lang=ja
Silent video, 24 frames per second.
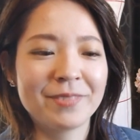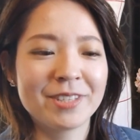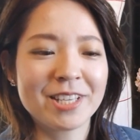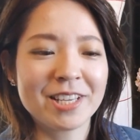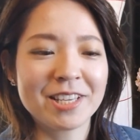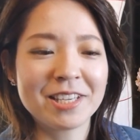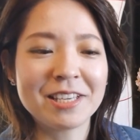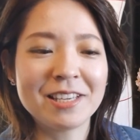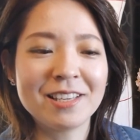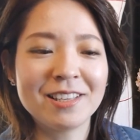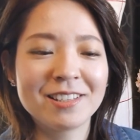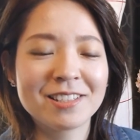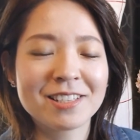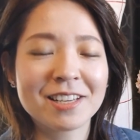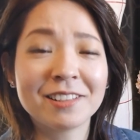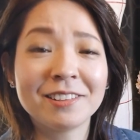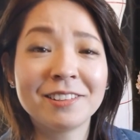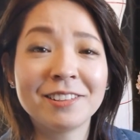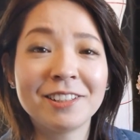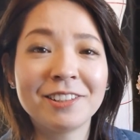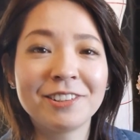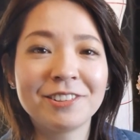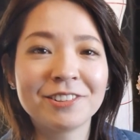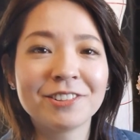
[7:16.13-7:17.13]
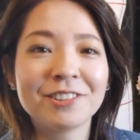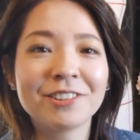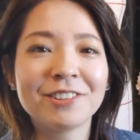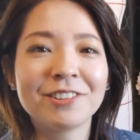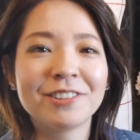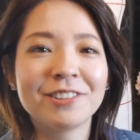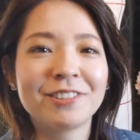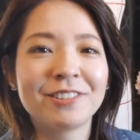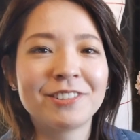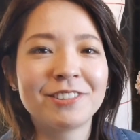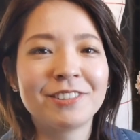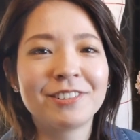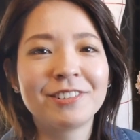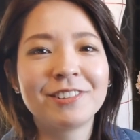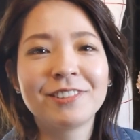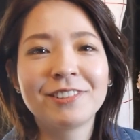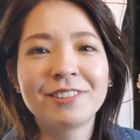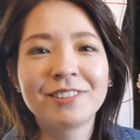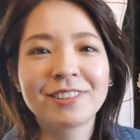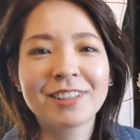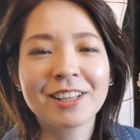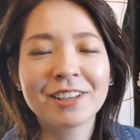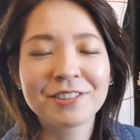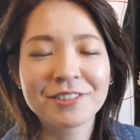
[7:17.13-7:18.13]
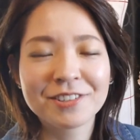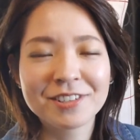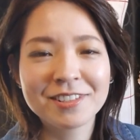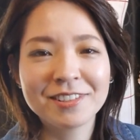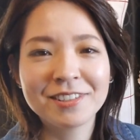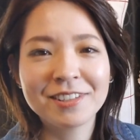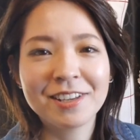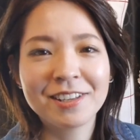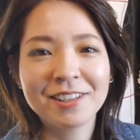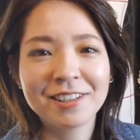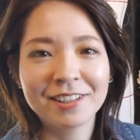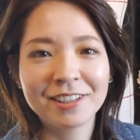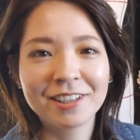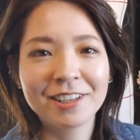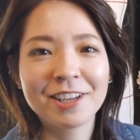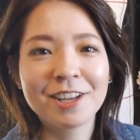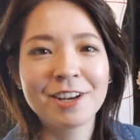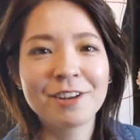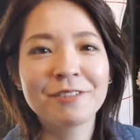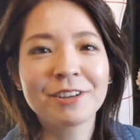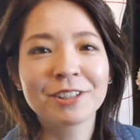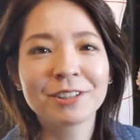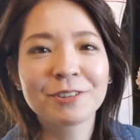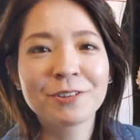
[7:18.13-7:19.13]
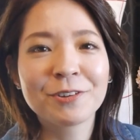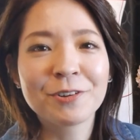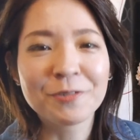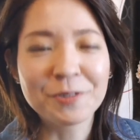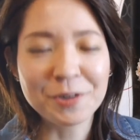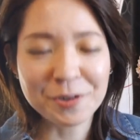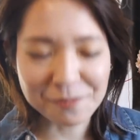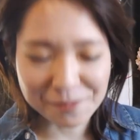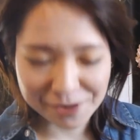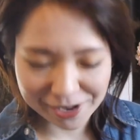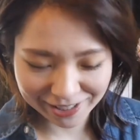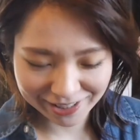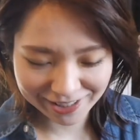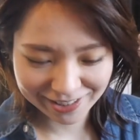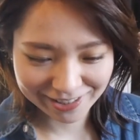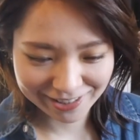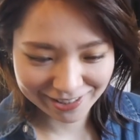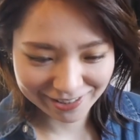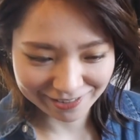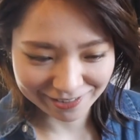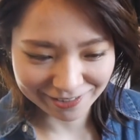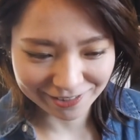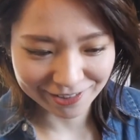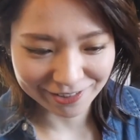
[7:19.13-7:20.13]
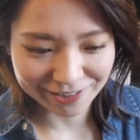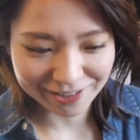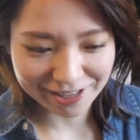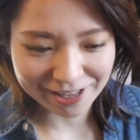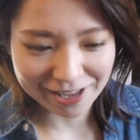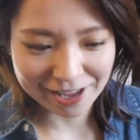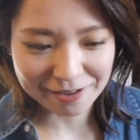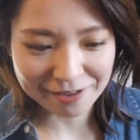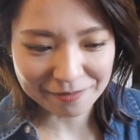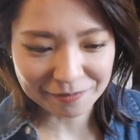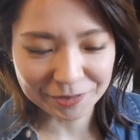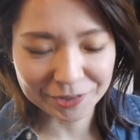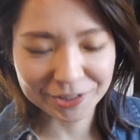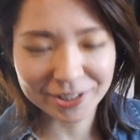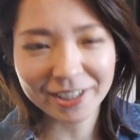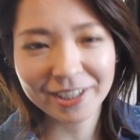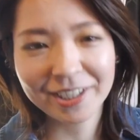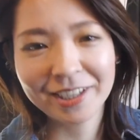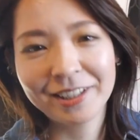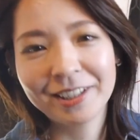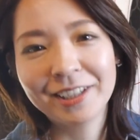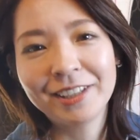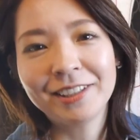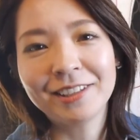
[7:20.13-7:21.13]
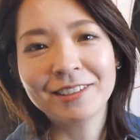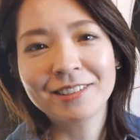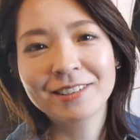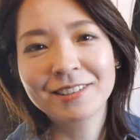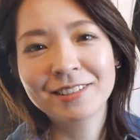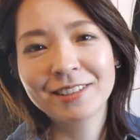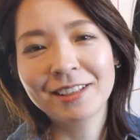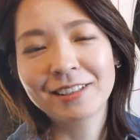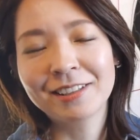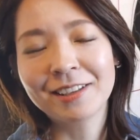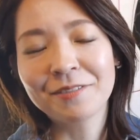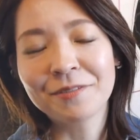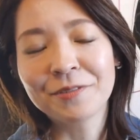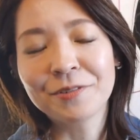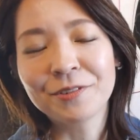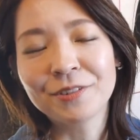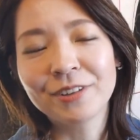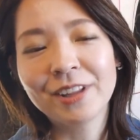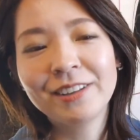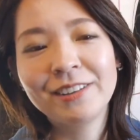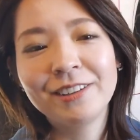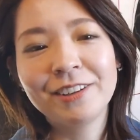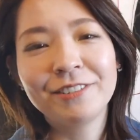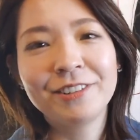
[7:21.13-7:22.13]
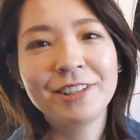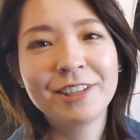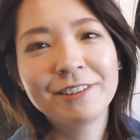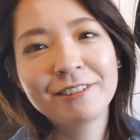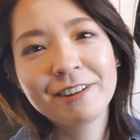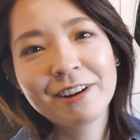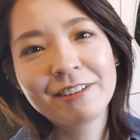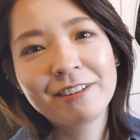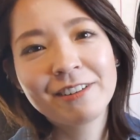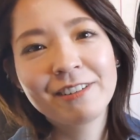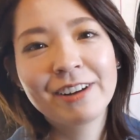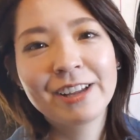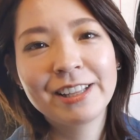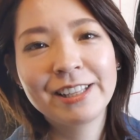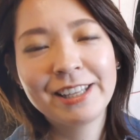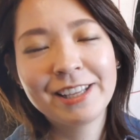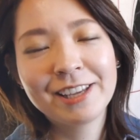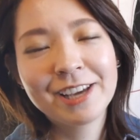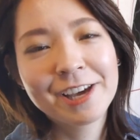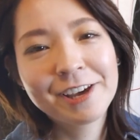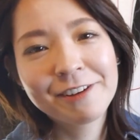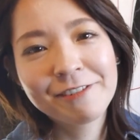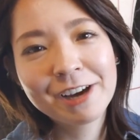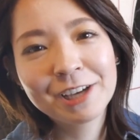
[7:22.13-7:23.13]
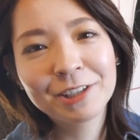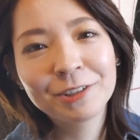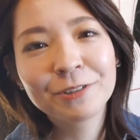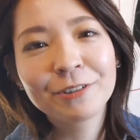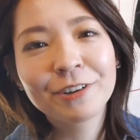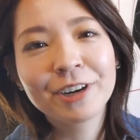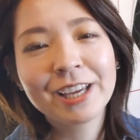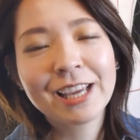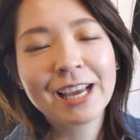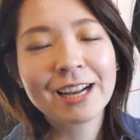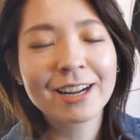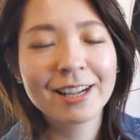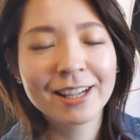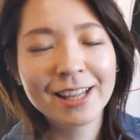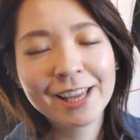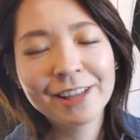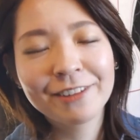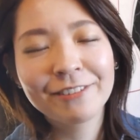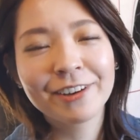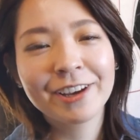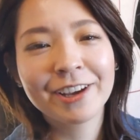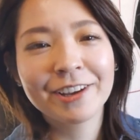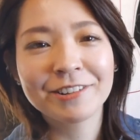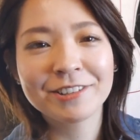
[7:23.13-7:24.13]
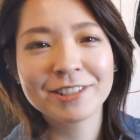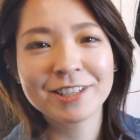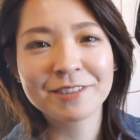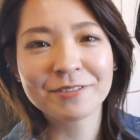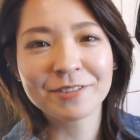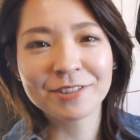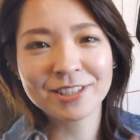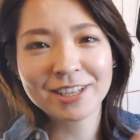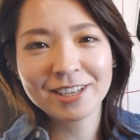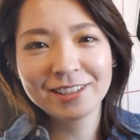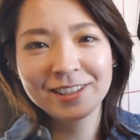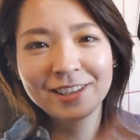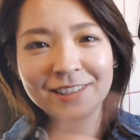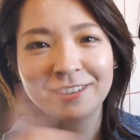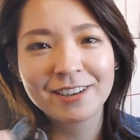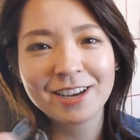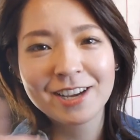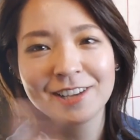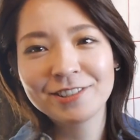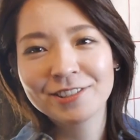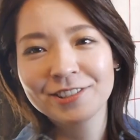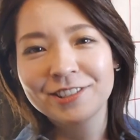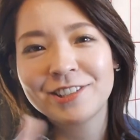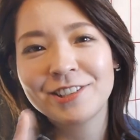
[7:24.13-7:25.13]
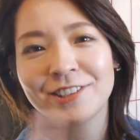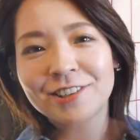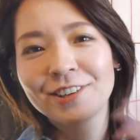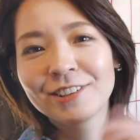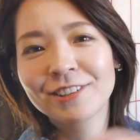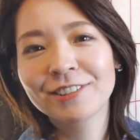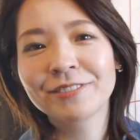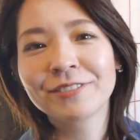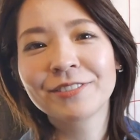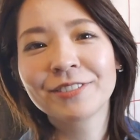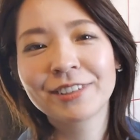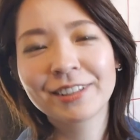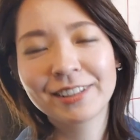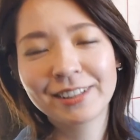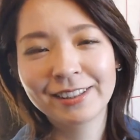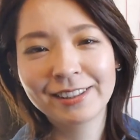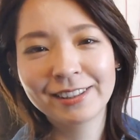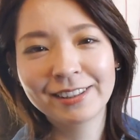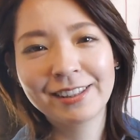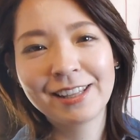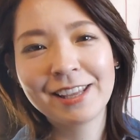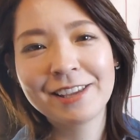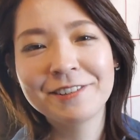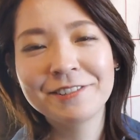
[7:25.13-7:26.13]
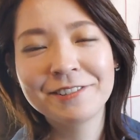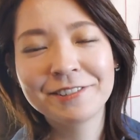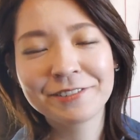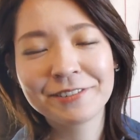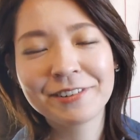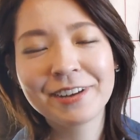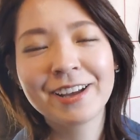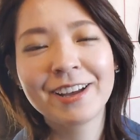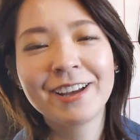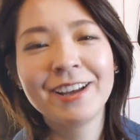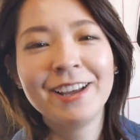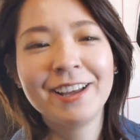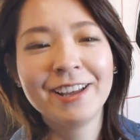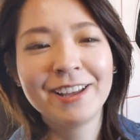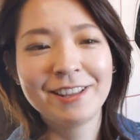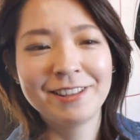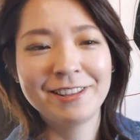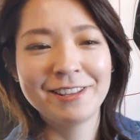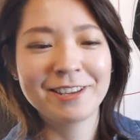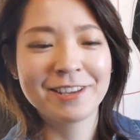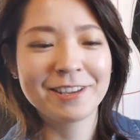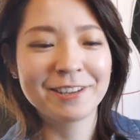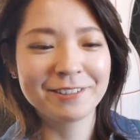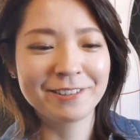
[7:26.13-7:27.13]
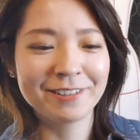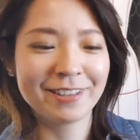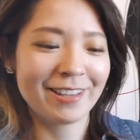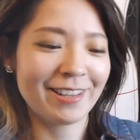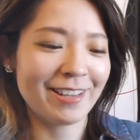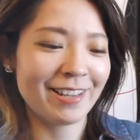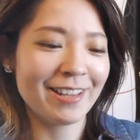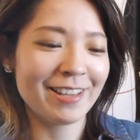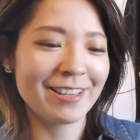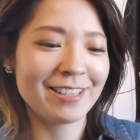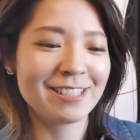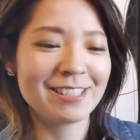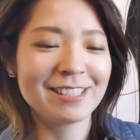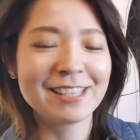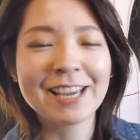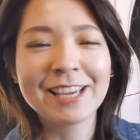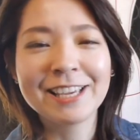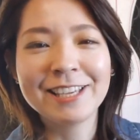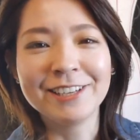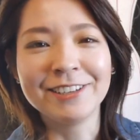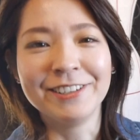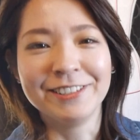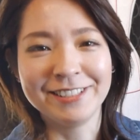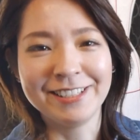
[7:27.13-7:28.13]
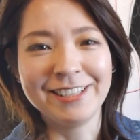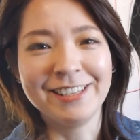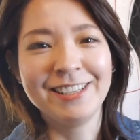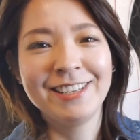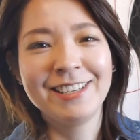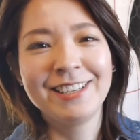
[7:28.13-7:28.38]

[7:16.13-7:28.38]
是非チャンネルを楽しんでいただければと思います本当にね申し訳ないですただもうなんだよ DIY, DIY 動画やらないのかよじゃあもうチャンネル解除しようっていうのはできるだけしないように